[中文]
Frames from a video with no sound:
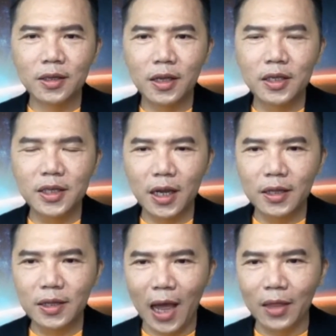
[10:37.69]
更加
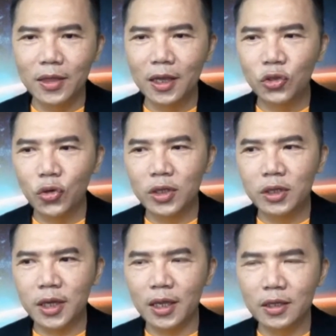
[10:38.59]
难的
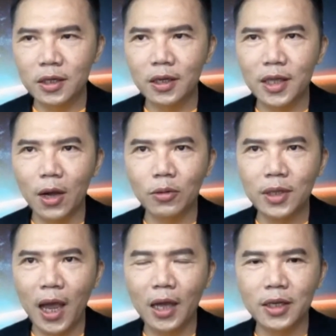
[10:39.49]
去检测
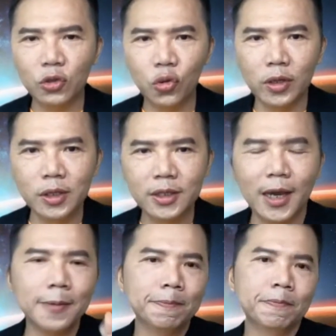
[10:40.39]
到它的存
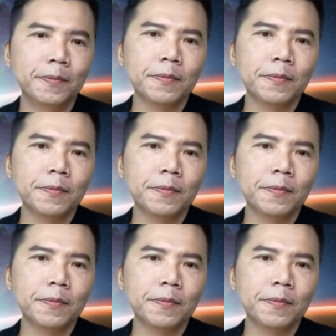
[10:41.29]
在。